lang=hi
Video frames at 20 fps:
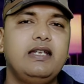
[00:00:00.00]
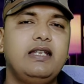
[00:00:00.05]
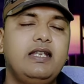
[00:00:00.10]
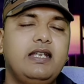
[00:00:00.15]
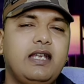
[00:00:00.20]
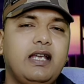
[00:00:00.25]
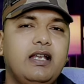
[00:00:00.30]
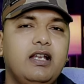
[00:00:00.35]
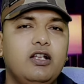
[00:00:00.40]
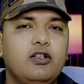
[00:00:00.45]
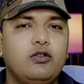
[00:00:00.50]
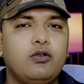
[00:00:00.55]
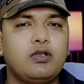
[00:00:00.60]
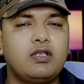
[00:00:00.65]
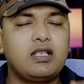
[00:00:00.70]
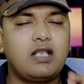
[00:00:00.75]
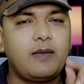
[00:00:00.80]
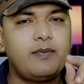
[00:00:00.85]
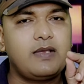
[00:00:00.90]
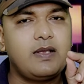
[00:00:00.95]
ठीक है तो
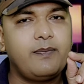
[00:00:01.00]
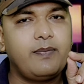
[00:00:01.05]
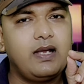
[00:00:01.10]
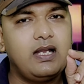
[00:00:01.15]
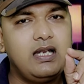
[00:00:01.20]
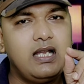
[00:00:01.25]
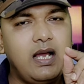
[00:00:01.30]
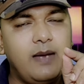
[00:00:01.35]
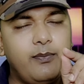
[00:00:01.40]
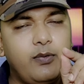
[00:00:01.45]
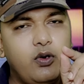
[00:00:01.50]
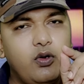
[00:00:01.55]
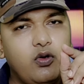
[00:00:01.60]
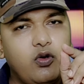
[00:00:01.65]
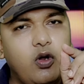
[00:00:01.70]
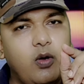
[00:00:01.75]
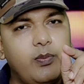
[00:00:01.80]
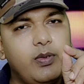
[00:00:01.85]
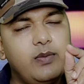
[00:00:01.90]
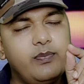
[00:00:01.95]
सबसे पहले आप
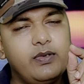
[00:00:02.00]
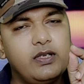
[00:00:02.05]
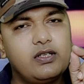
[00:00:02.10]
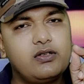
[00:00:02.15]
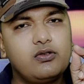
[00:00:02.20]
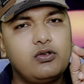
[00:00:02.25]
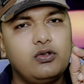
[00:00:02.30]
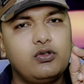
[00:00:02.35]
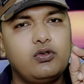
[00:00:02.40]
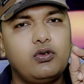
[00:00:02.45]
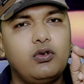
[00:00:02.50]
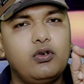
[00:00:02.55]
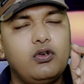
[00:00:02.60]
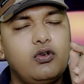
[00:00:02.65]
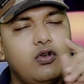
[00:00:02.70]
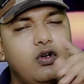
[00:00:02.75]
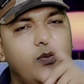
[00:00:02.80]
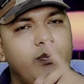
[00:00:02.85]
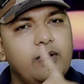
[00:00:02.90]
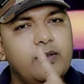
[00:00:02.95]
लोग कॉपी पेस्ट को छोड़ो
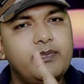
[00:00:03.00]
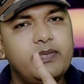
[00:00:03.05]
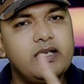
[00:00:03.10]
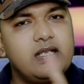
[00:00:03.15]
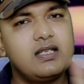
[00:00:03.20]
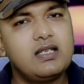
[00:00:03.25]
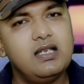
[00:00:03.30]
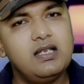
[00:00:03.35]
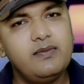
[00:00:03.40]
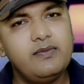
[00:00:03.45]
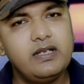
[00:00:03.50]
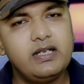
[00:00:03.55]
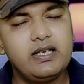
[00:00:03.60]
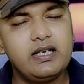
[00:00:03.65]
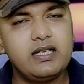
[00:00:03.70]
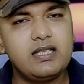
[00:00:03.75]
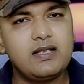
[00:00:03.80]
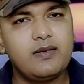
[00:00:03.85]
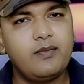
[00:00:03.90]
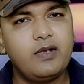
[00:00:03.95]
कॉपी पेस्ट
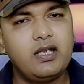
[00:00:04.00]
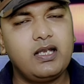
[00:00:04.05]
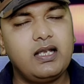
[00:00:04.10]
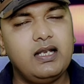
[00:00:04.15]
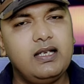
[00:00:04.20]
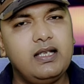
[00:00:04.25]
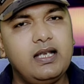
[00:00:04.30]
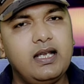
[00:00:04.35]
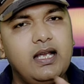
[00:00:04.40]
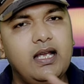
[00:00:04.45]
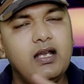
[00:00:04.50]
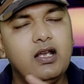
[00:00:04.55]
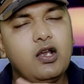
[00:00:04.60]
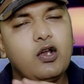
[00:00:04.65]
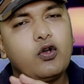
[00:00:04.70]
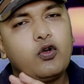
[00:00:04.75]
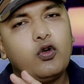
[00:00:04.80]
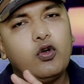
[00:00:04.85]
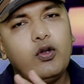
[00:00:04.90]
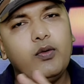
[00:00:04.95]
लिमिटेड समय के लिए है
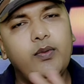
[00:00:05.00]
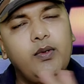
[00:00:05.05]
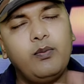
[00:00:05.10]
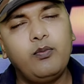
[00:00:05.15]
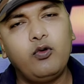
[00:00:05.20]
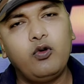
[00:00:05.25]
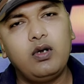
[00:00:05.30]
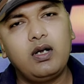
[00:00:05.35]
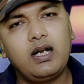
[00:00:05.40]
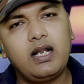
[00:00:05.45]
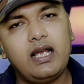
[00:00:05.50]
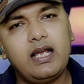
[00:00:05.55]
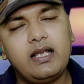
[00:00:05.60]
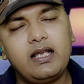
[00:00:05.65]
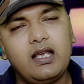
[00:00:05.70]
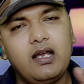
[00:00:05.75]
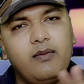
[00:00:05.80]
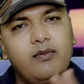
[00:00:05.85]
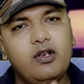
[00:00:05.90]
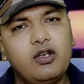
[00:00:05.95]
कोई भी बोल रहा है
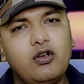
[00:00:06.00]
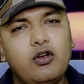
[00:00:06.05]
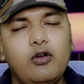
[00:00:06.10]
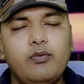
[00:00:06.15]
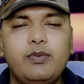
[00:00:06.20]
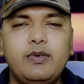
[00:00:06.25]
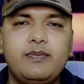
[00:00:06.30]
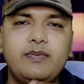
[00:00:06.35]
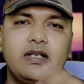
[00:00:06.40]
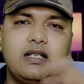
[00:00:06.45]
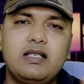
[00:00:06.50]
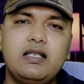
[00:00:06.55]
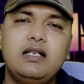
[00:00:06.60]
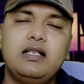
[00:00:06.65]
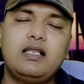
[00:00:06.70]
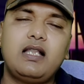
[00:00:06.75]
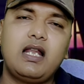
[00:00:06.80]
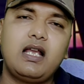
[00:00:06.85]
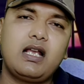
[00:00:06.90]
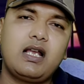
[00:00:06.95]
कि हमने कॉपी पेस्ट से
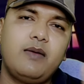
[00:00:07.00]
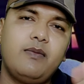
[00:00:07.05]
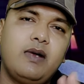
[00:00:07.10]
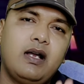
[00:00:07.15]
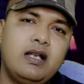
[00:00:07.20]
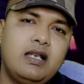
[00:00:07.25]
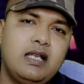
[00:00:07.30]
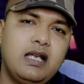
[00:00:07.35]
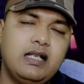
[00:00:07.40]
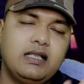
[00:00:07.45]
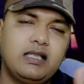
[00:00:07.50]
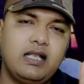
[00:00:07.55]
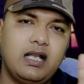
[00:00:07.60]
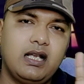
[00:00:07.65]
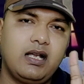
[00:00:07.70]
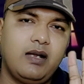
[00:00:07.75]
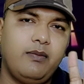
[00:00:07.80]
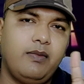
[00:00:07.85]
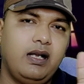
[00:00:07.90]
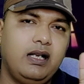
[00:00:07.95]
इतना कमा लिया
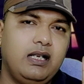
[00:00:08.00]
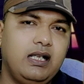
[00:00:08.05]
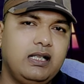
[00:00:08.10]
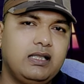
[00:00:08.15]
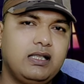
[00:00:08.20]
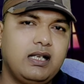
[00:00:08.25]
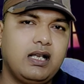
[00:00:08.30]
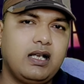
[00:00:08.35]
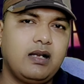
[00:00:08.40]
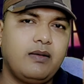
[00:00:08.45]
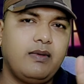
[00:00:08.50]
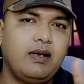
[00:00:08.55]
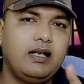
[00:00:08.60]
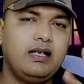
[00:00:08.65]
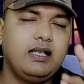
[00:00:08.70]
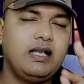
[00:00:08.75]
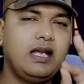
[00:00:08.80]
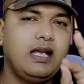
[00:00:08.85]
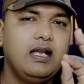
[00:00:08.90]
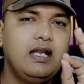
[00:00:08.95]
इतना कमा लिया इतना कमा
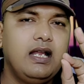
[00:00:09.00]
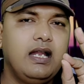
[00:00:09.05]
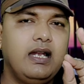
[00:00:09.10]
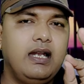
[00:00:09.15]
लिया